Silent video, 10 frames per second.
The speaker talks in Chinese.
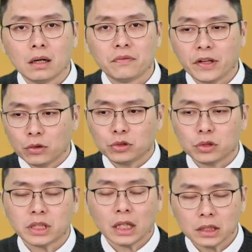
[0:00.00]
费用率
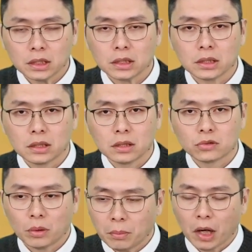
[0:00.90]
就降低，
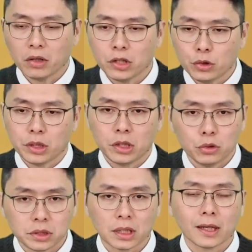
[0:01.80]
是毛利率、盈
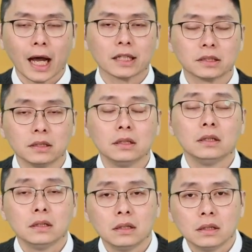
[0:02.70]
率整个拉升，
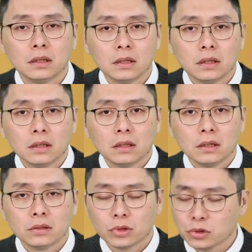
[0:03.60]

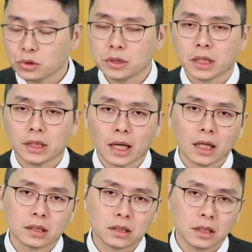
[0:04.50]
所以去年大
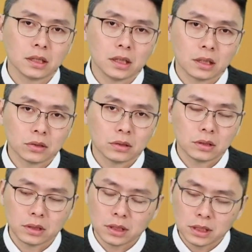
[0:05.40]
概第二呃
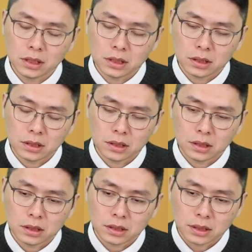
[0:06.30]
第
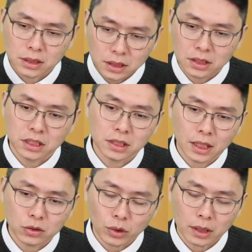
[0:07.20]
四季
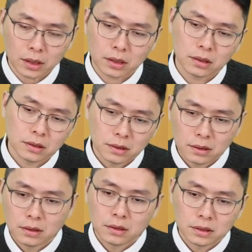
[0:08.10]
可以赚
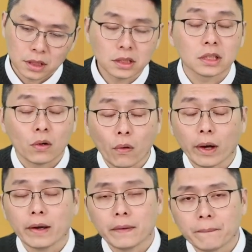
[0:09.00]
接近一块，
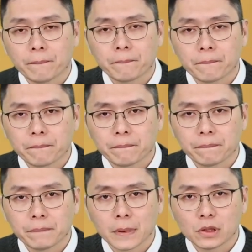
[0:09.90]

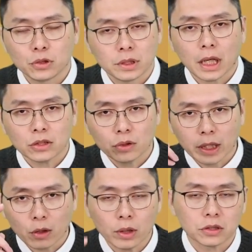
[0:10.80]
去年大概就有
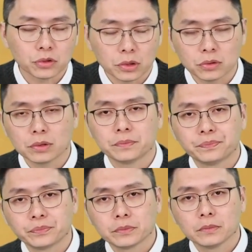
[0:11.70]
两块的水准，
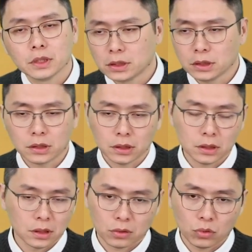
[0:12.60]
已经是
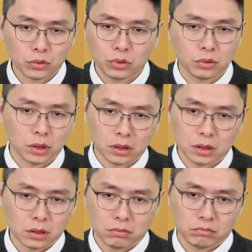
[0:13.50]
一个过去的一
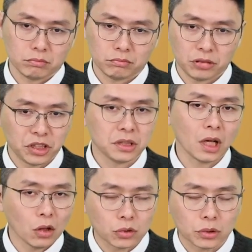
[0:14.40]
个新
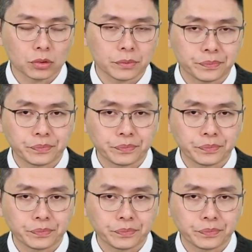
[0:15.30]
高水准，